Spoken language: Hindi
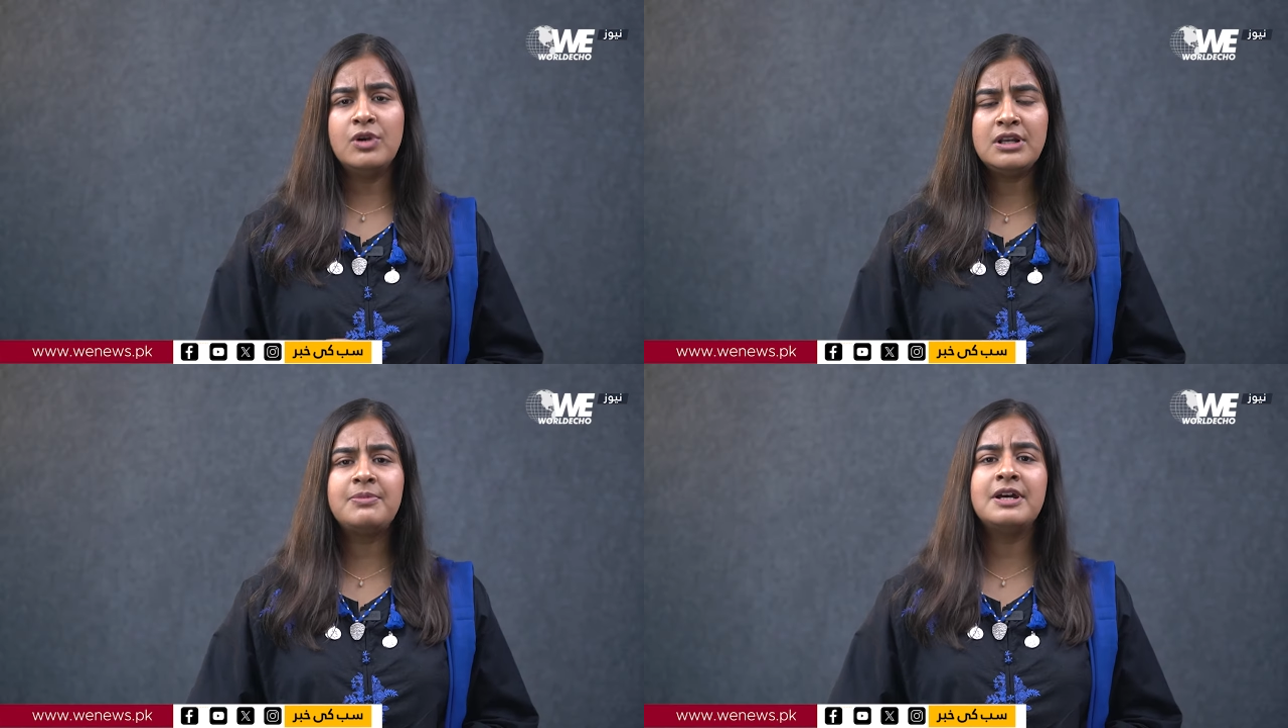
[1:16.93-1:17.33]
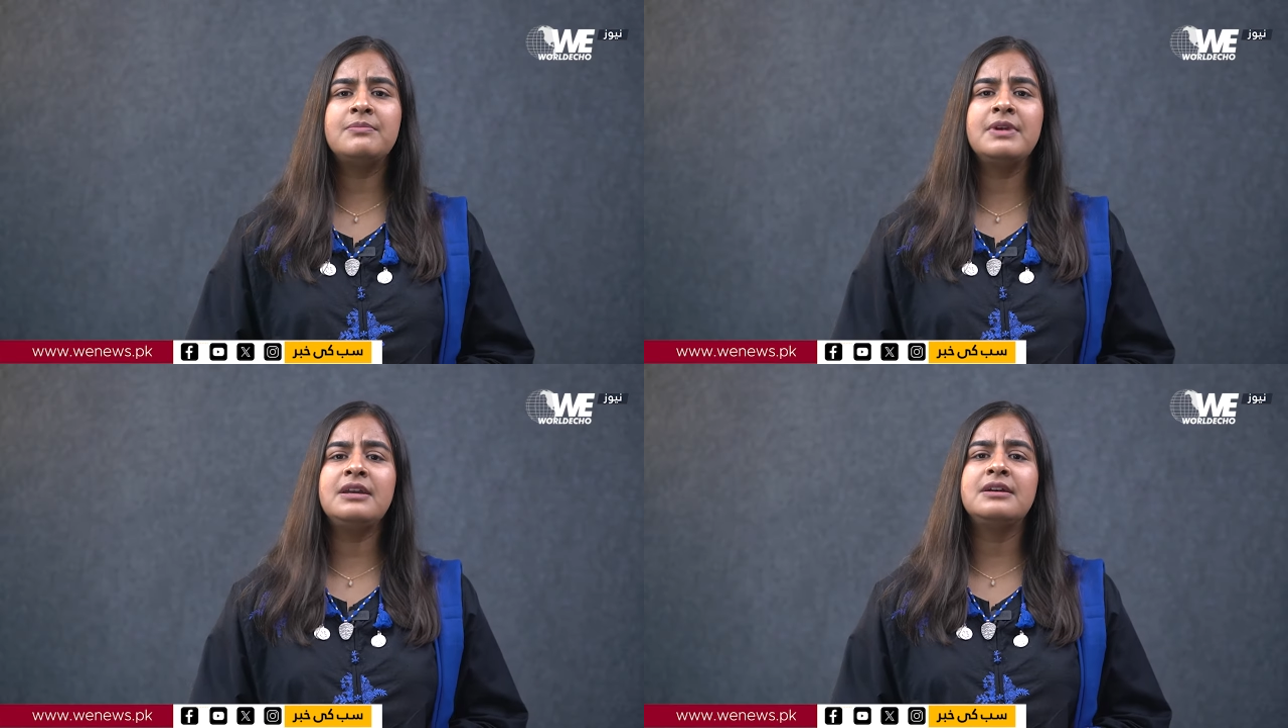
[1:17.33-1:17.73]
मुल्क भर
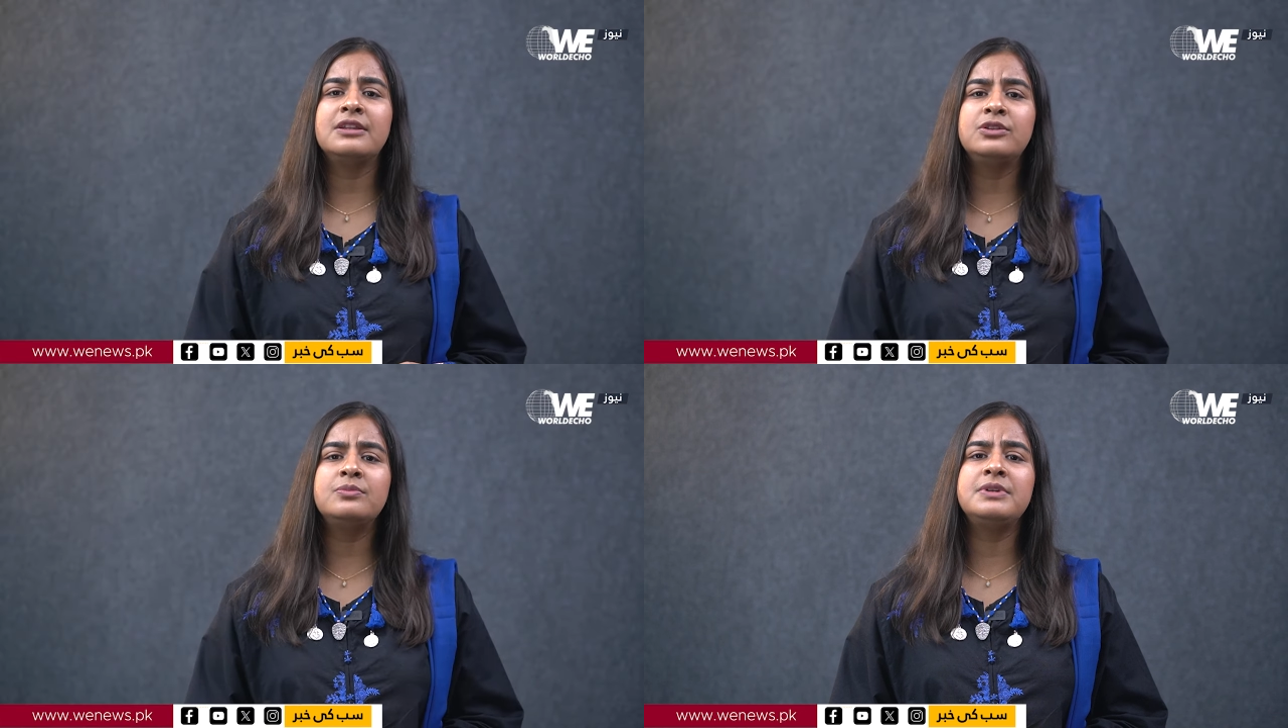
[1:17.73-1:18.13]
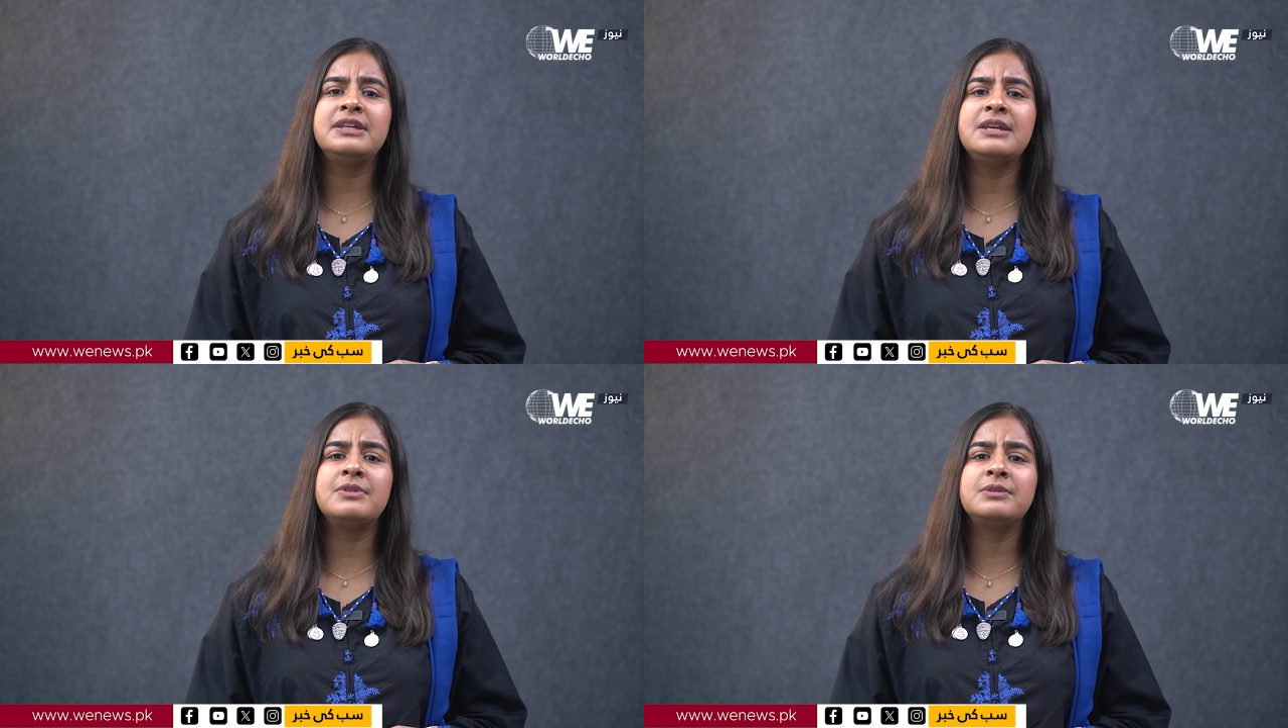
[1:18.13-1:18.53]
में गंदम की
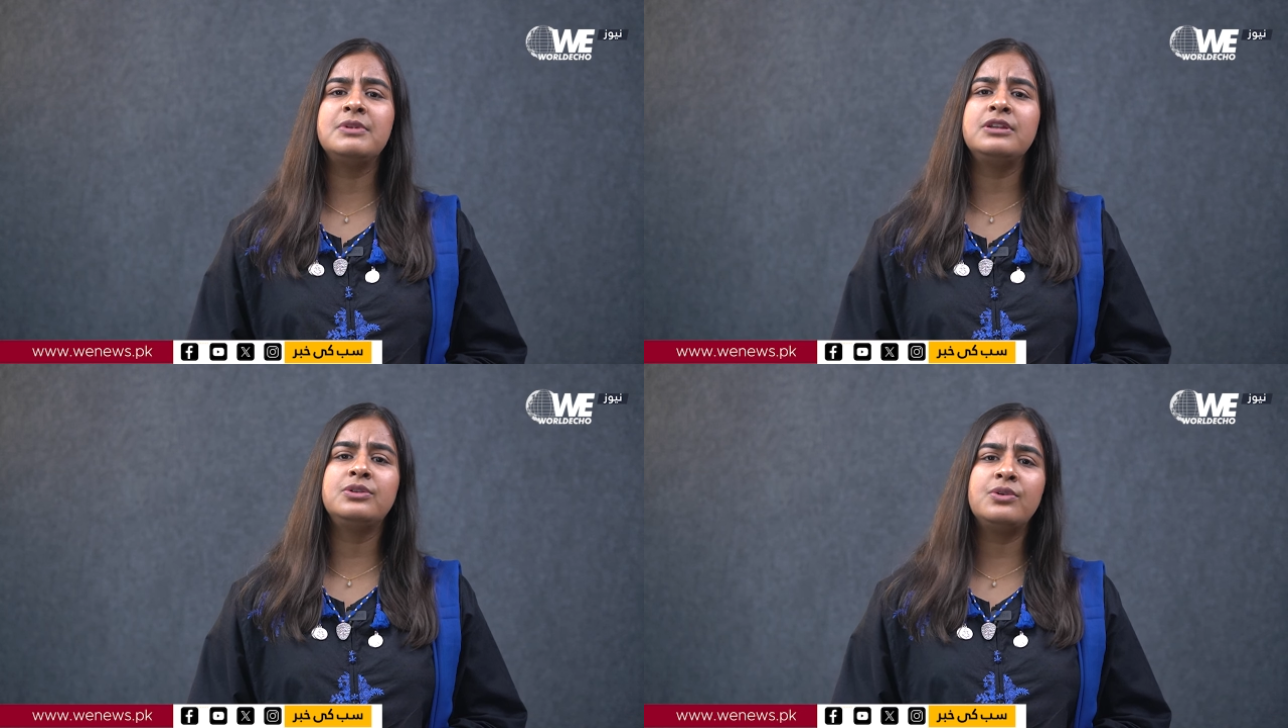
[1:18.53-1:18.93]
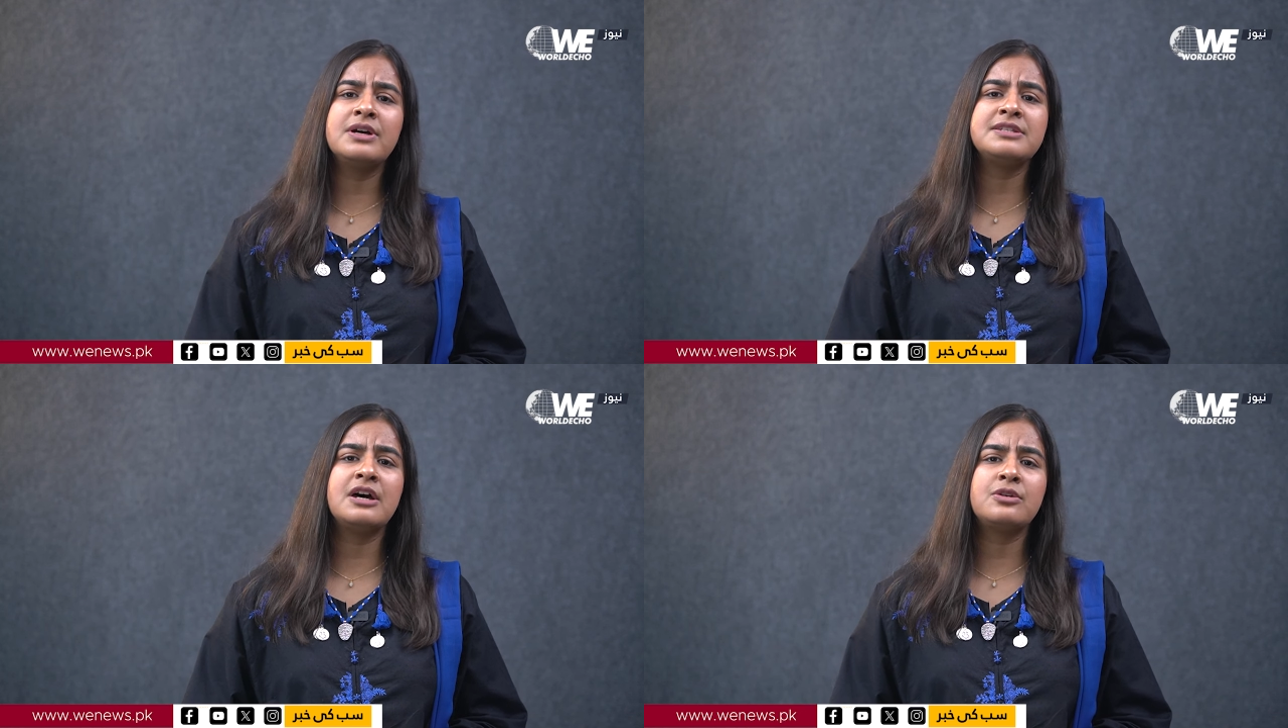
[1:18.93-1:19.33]
कीमत में दो
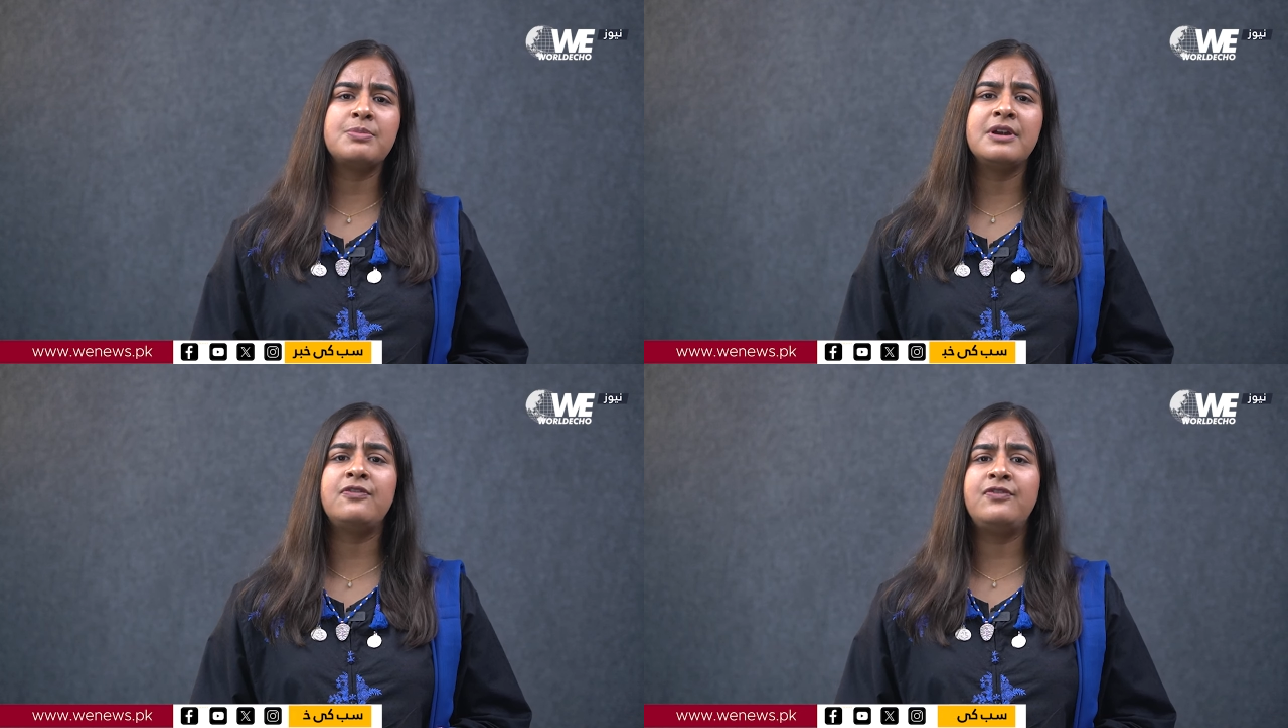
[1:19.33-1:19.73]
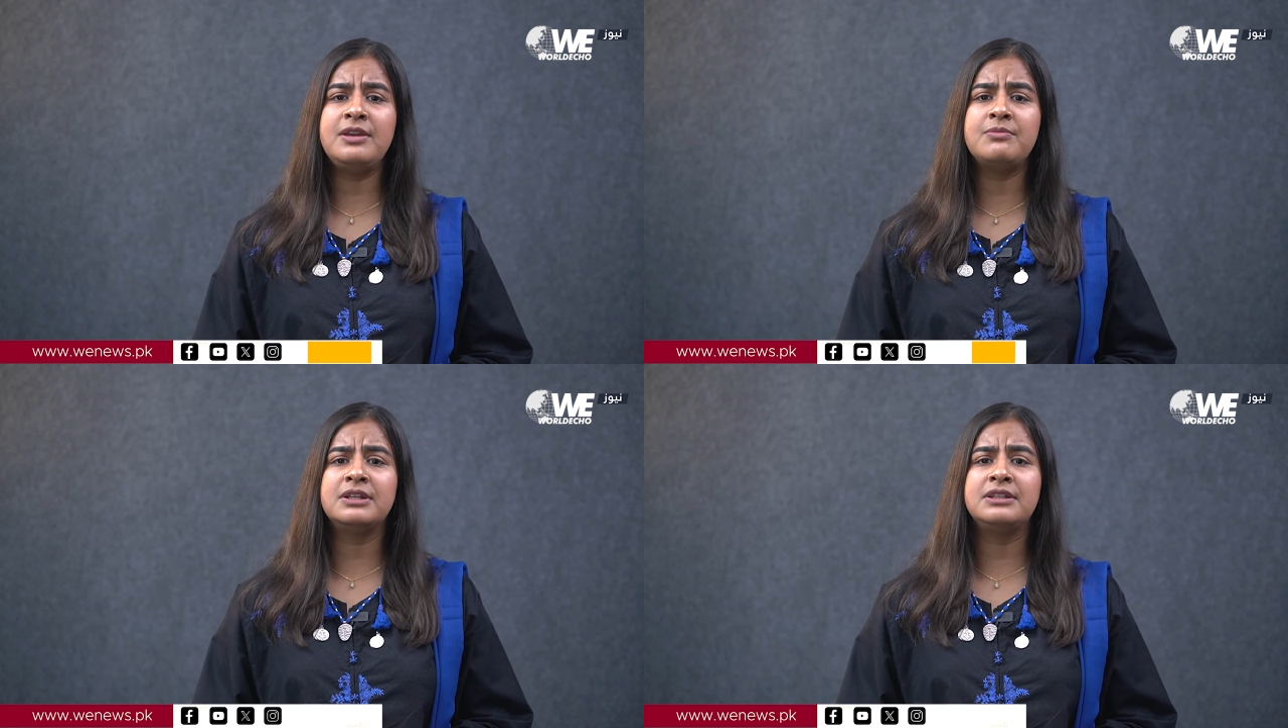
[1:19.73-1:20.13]
हजार रूपए फी
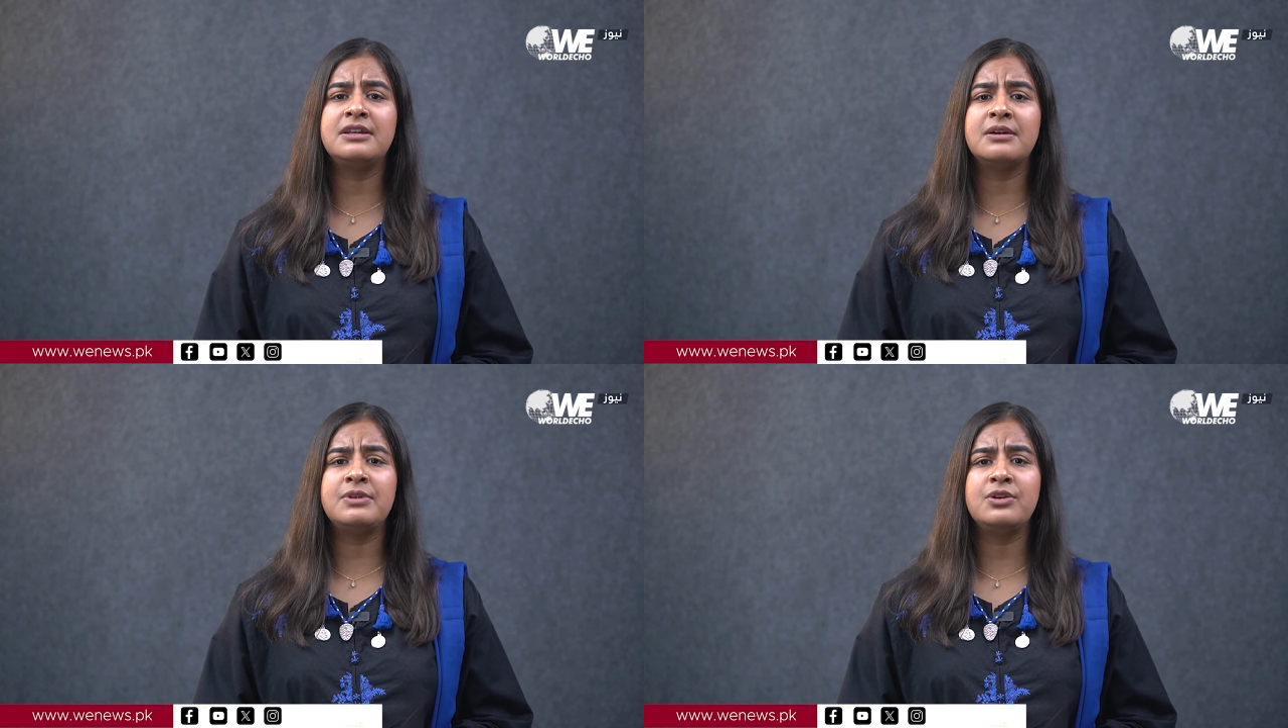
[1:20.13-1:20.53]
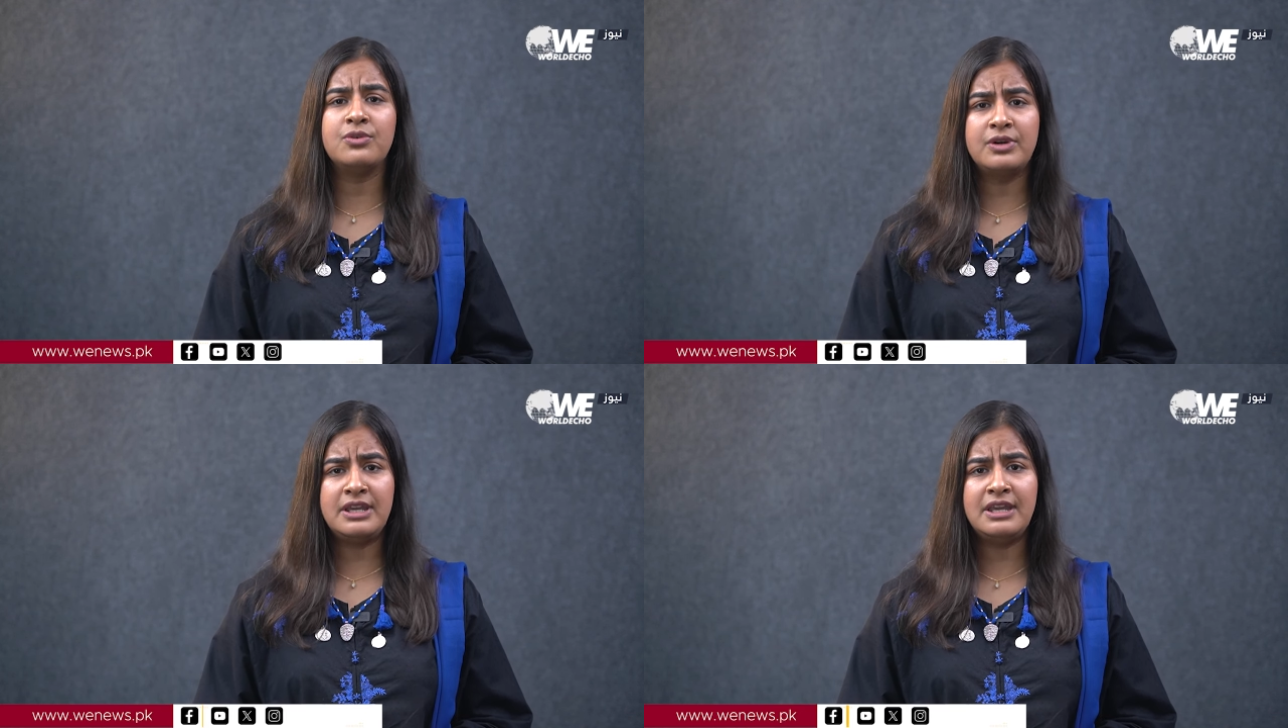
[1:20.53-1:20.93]
मन की कमी हो गई